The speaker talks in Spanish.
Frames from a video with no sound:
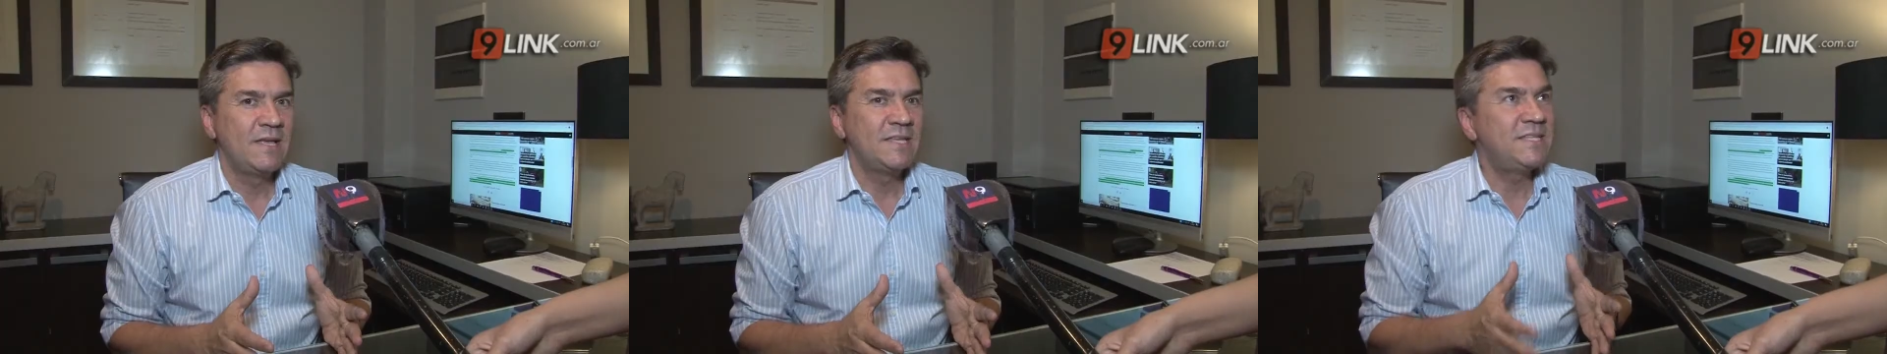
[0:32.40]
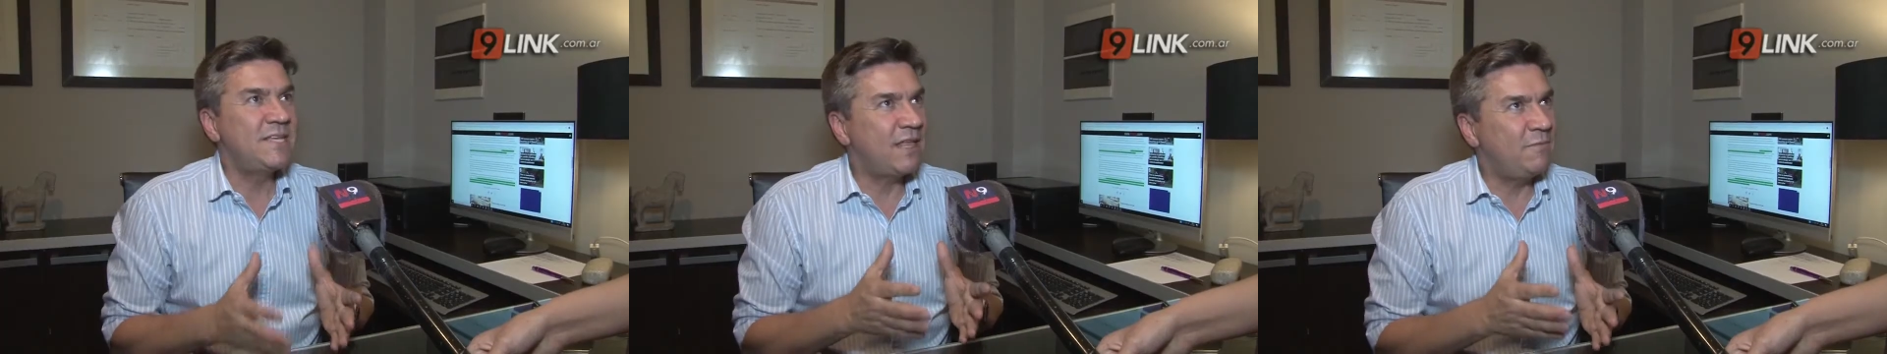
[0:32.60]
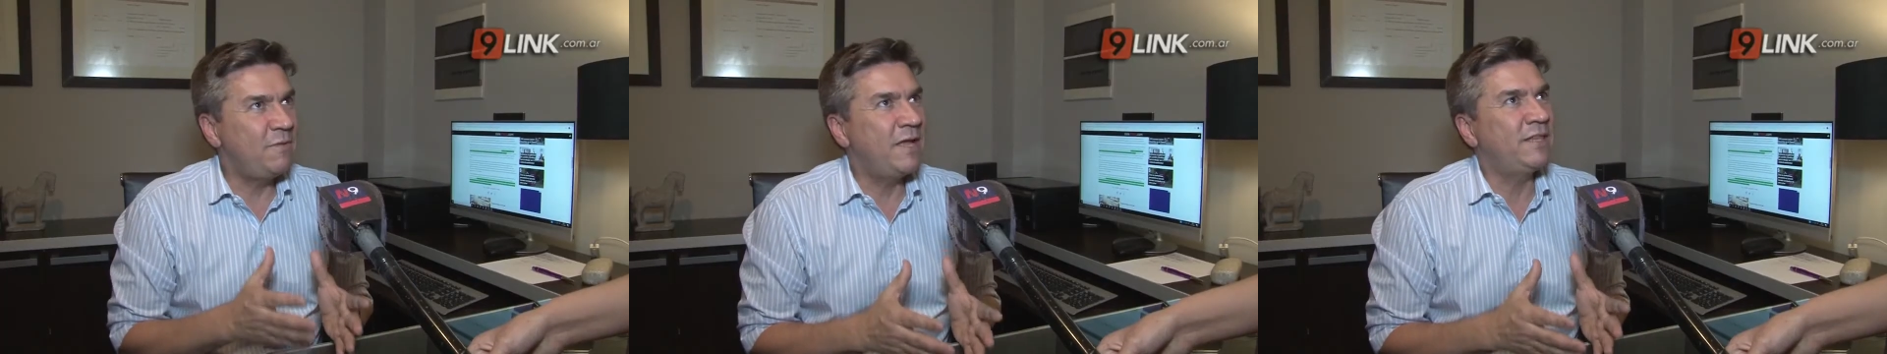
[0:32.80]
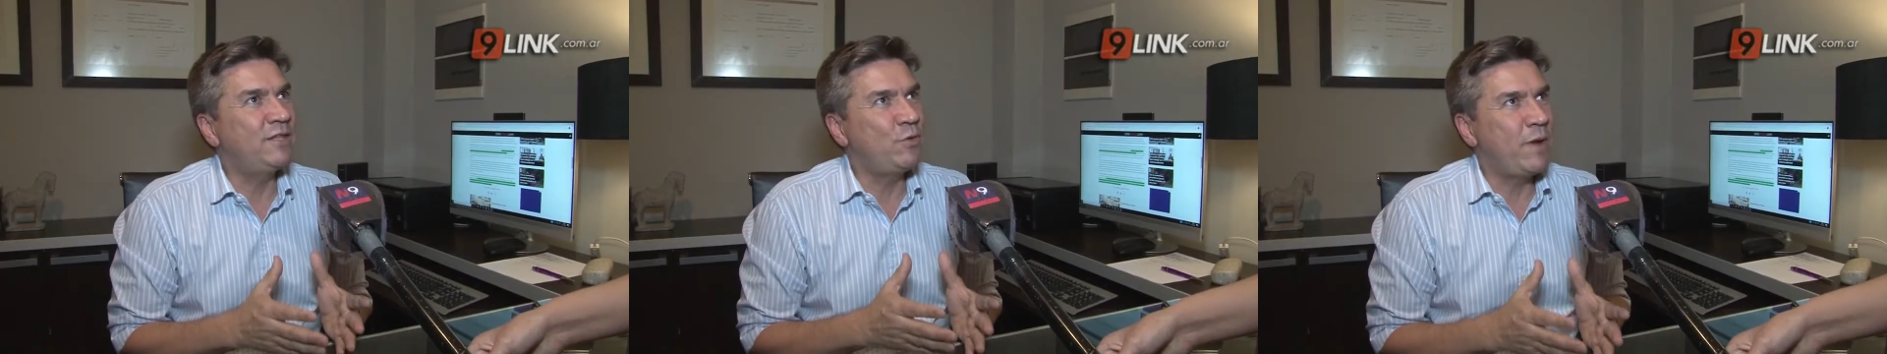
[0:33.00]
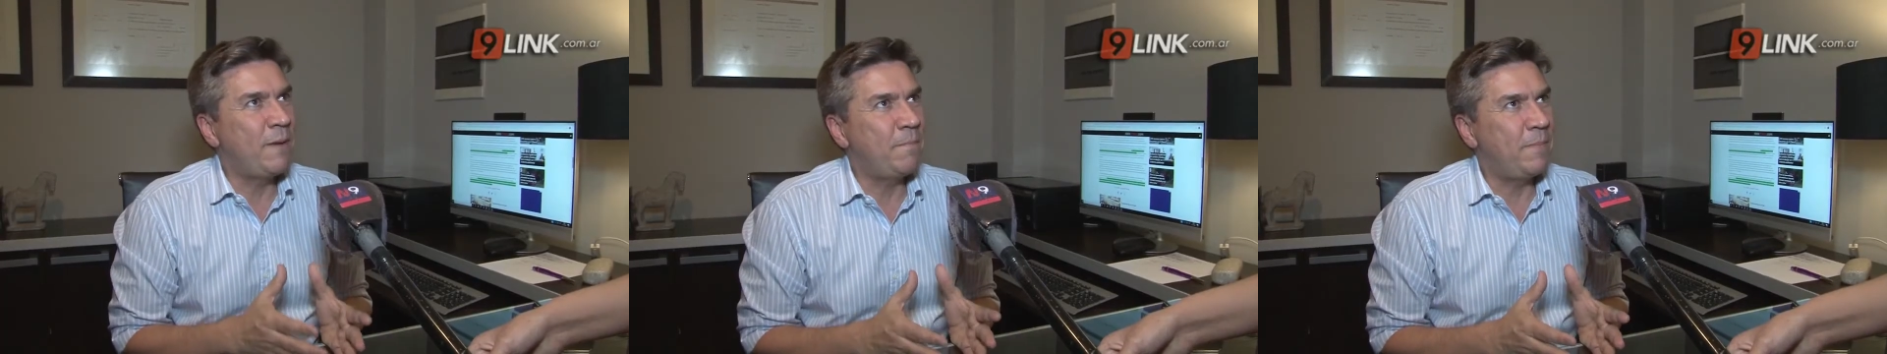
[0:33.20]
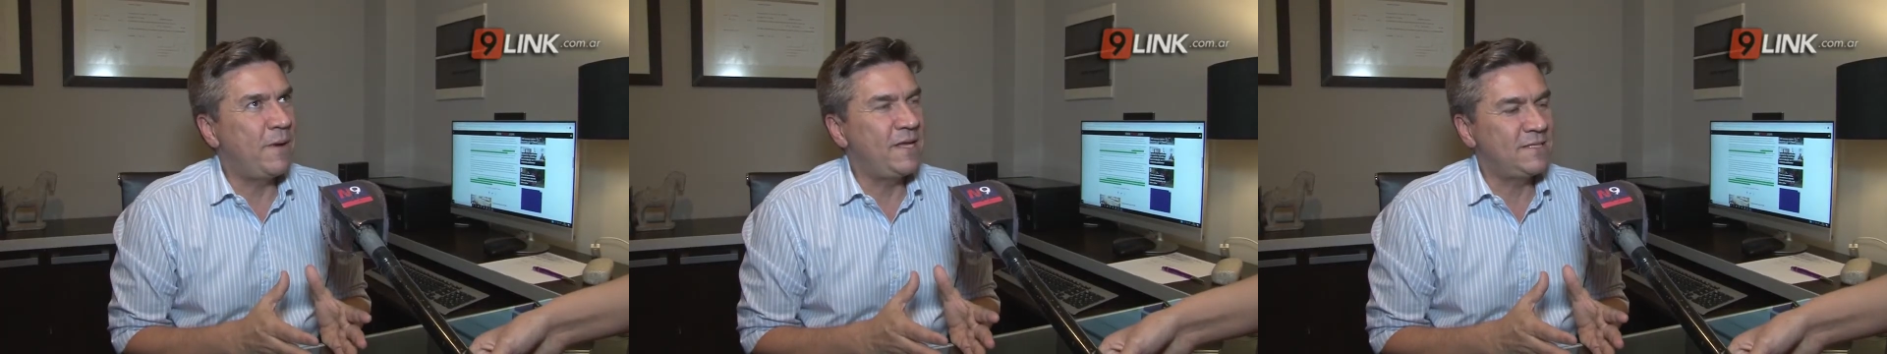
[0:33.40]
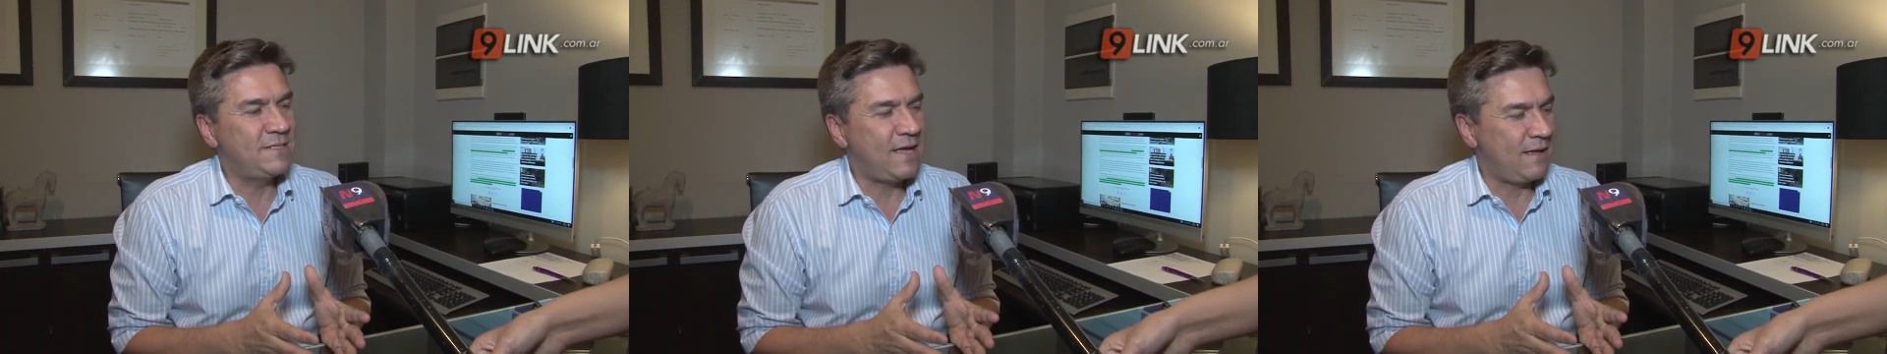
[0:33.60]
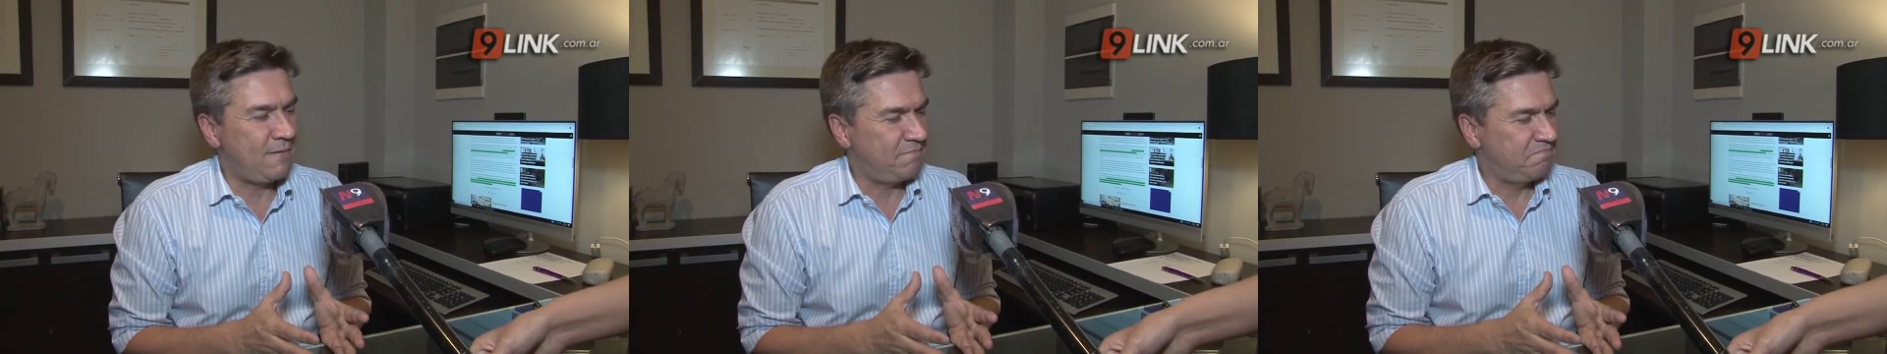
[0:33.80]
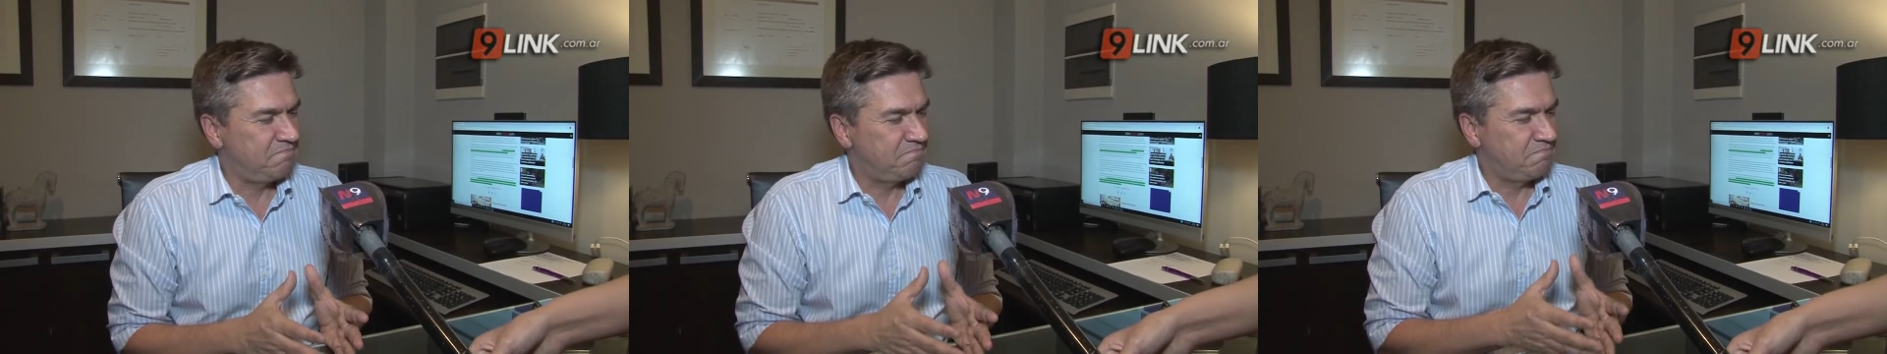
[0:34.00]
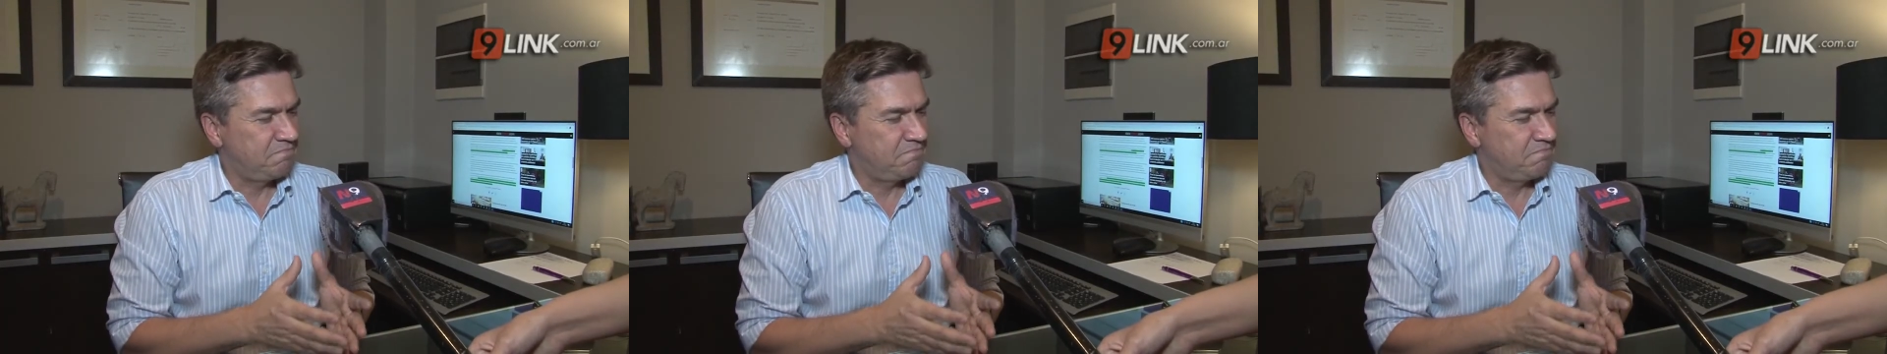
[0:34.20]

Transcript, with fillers: se advierte una empresa